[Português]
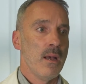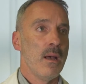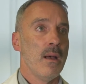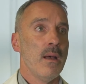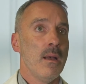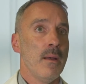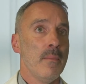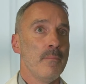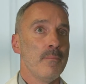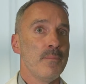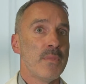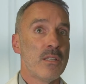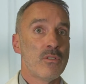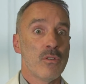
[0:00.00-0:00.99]

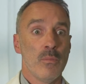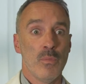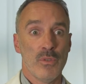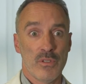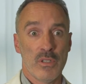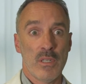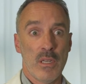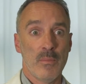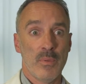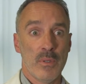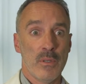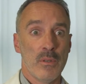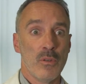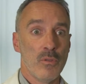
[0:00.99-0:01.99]
um, isso é um bom sinal
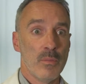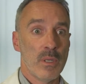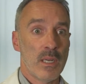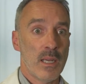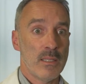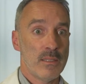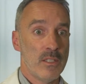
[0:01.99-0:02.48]
para o mercado,